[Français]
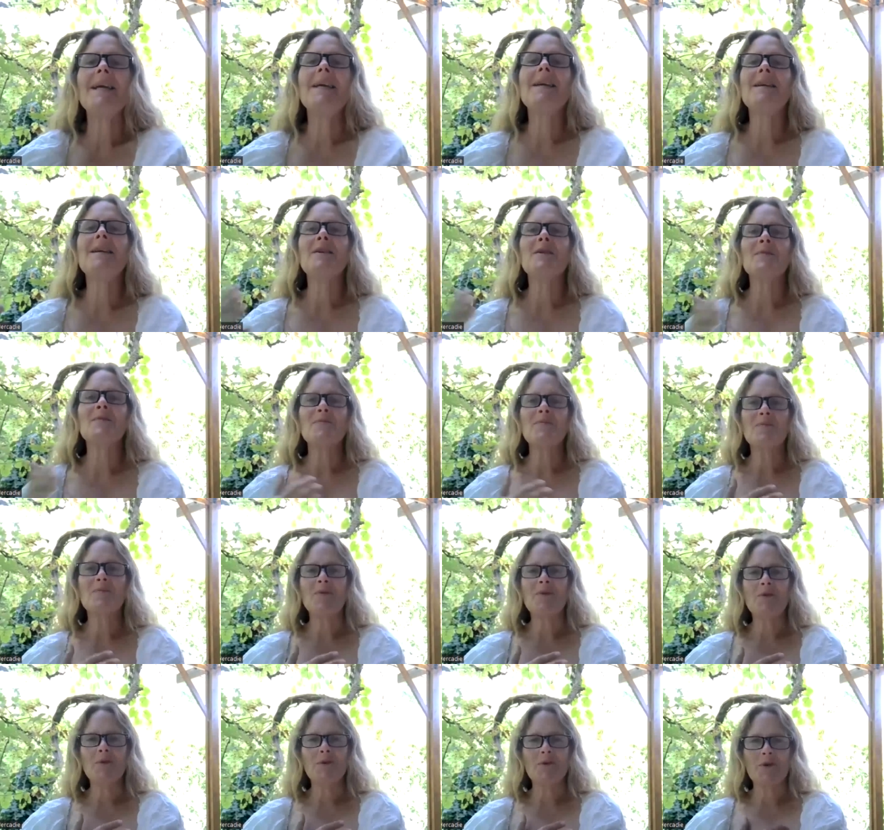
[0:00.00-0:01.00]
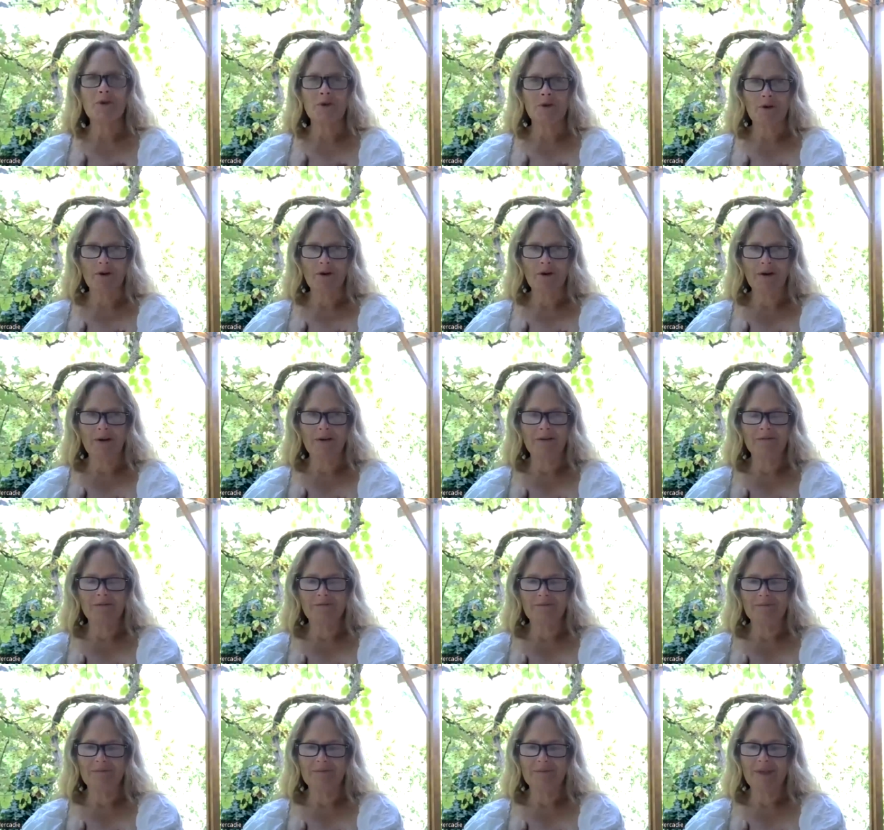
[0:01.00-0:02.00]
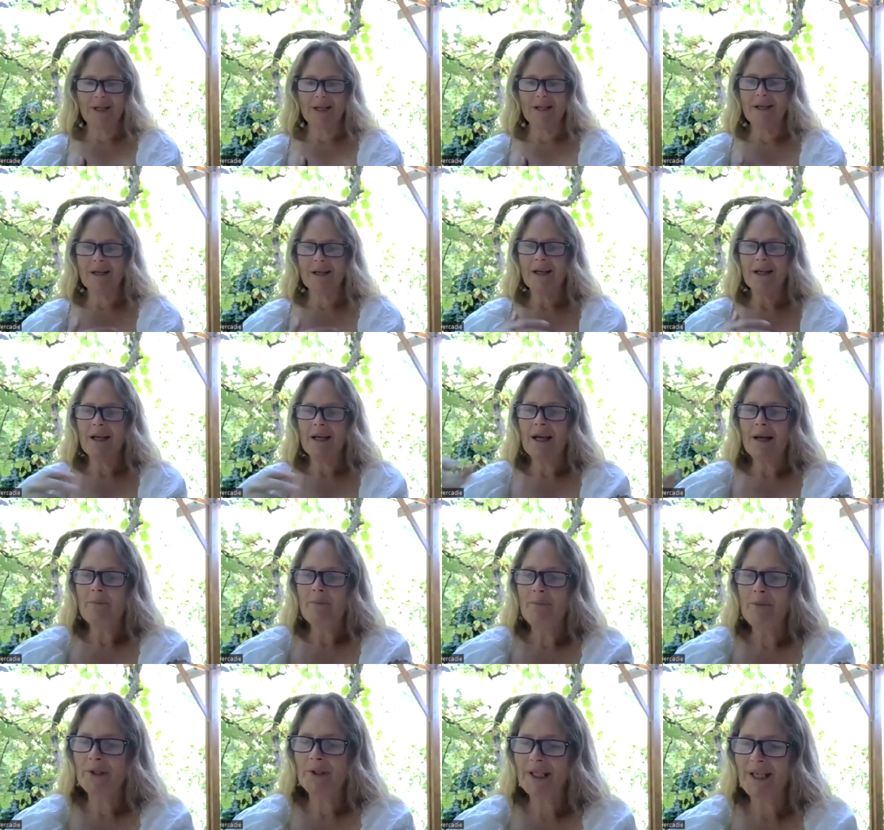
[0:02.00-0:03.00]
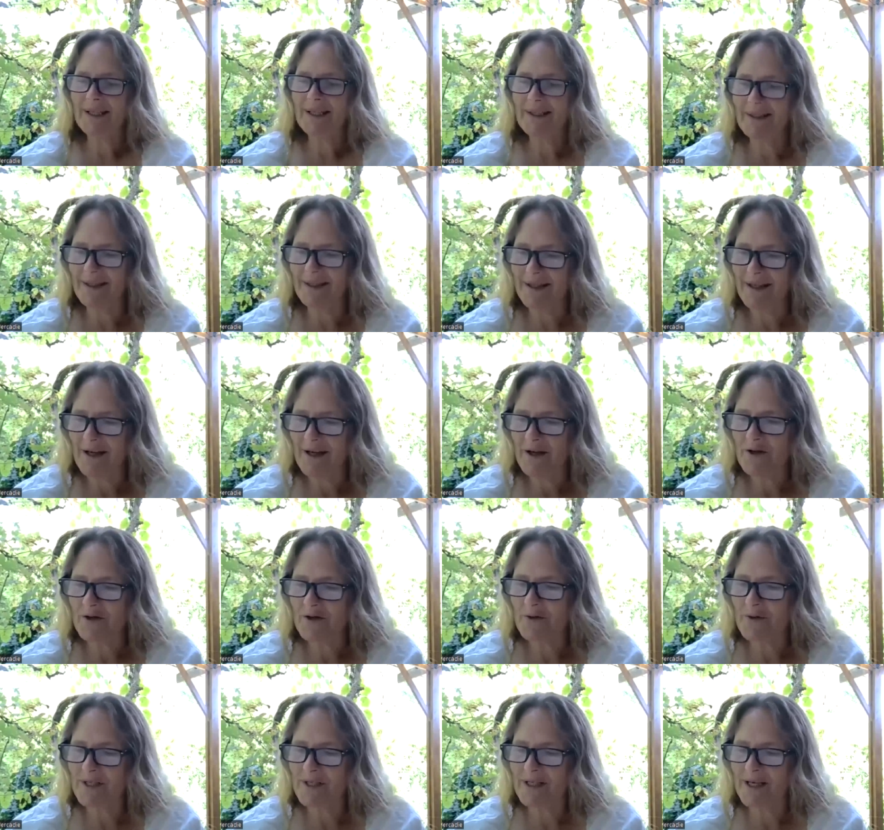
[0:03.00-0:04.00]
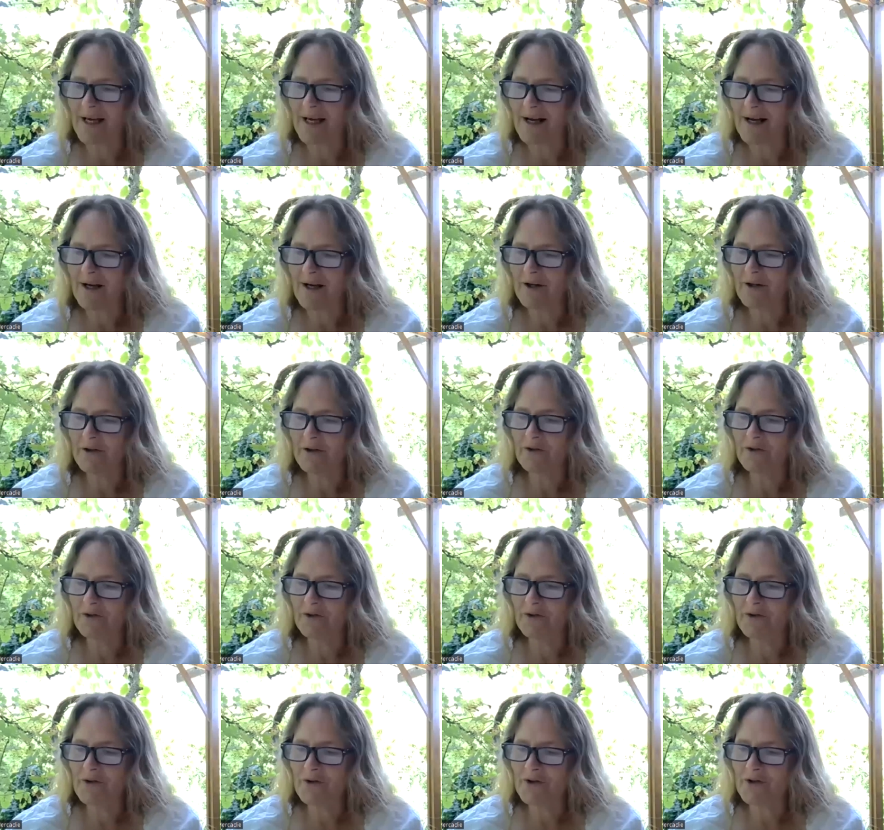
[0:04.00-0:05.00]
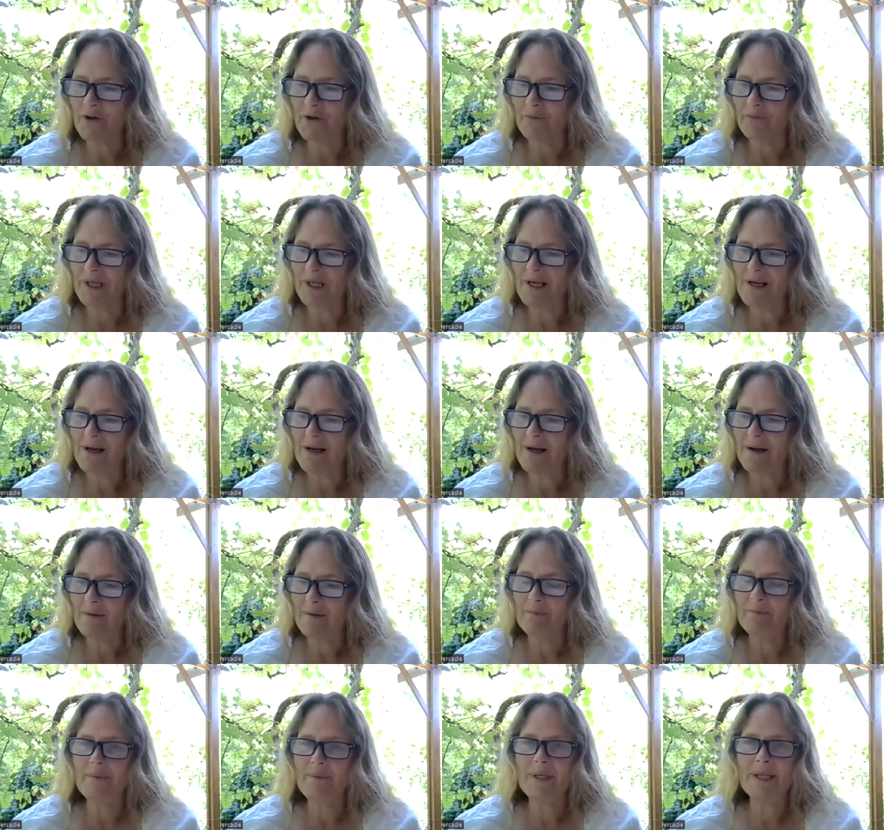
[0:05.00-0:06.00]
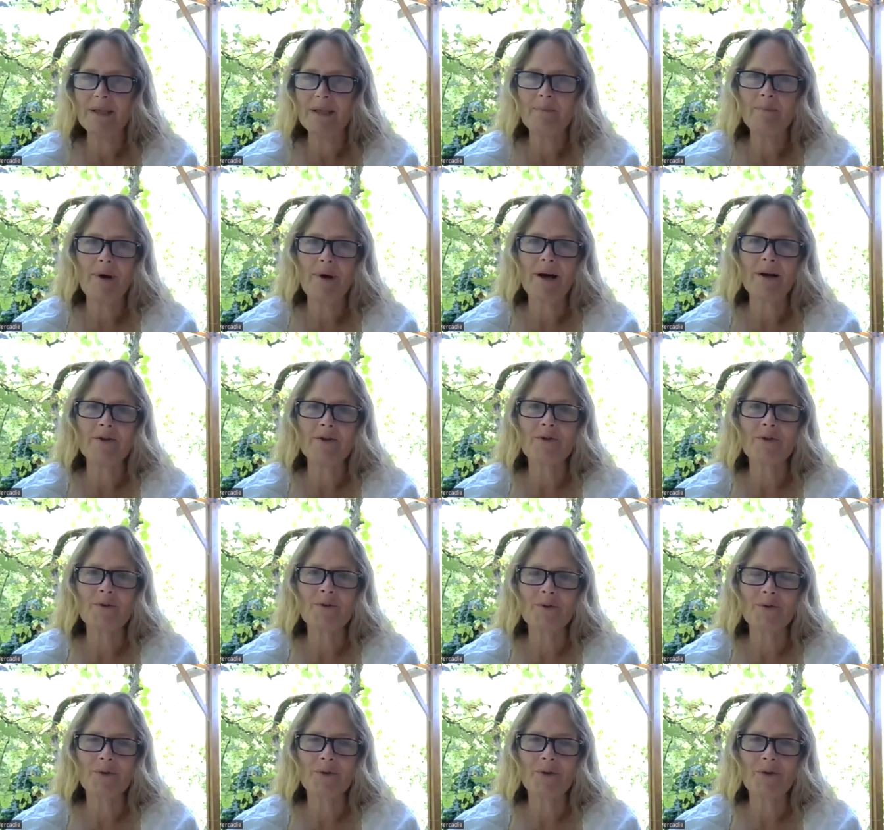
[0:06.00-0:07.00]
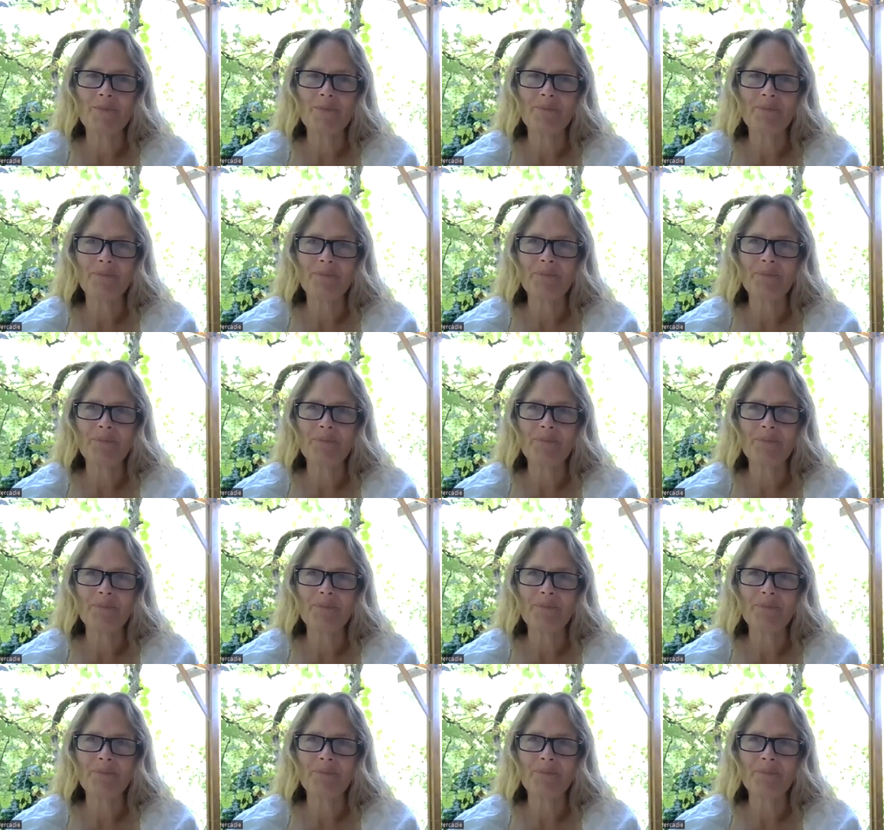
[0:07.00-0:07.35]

Et le cœur peut traiter jusqu'à 200 000 bits par seconde.